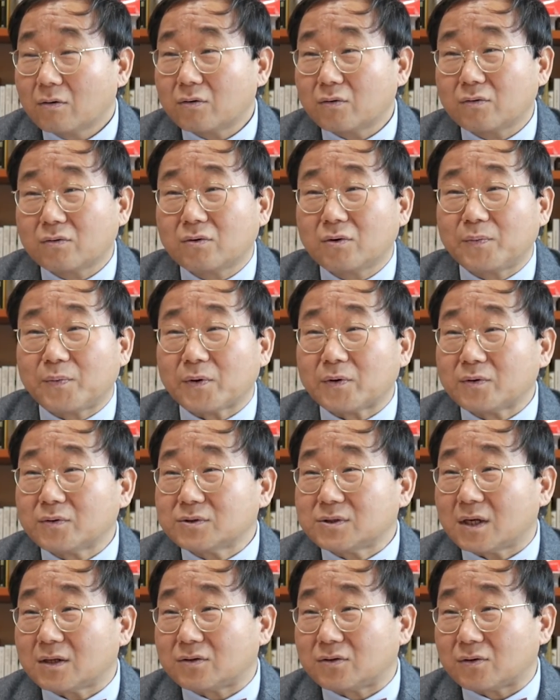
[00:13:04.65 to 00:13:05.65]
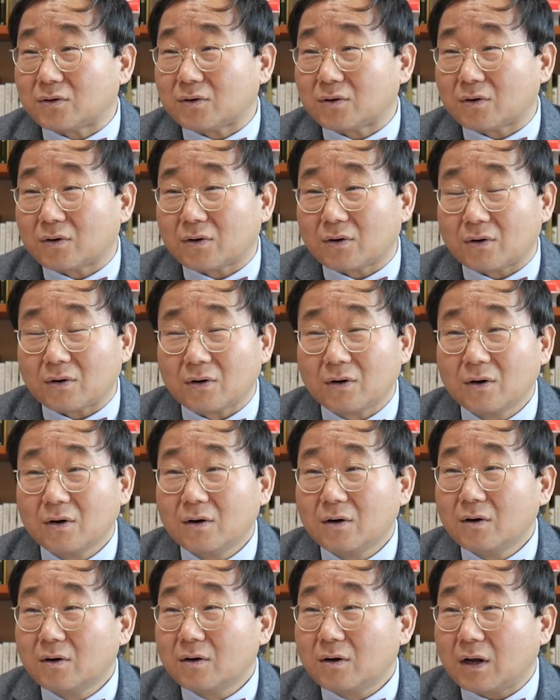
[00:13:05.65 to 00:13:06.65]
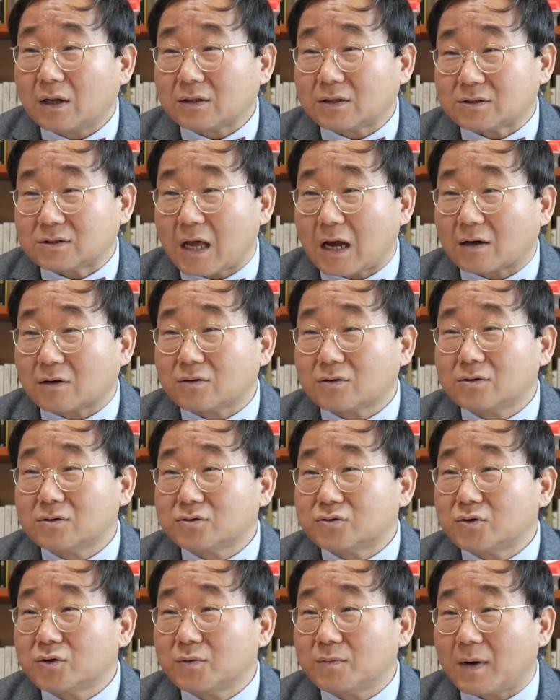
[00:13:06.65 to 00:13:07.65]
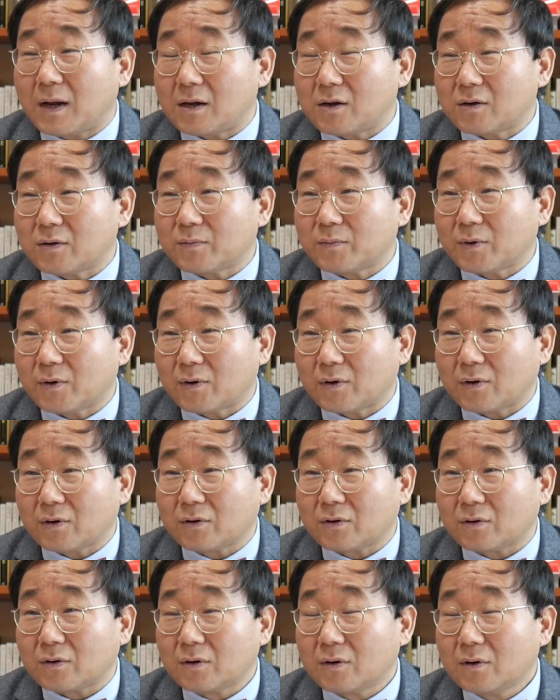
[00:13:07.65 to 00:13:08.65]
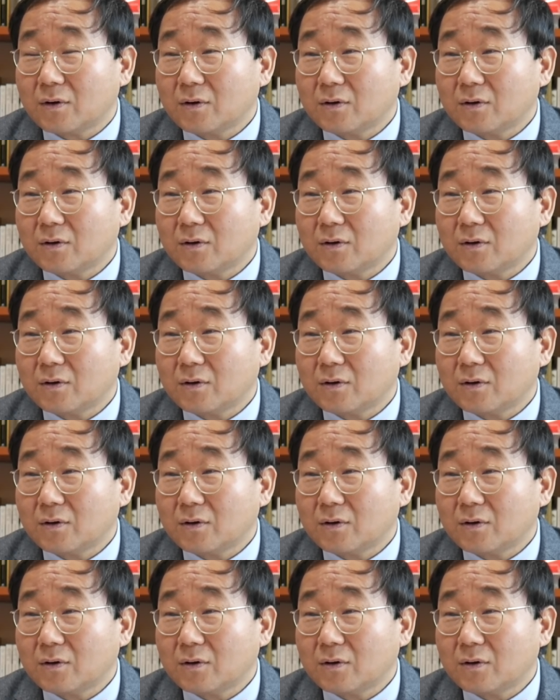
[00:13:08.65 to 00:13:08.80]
그리고 그 변호사들한테 사건을 수임하려면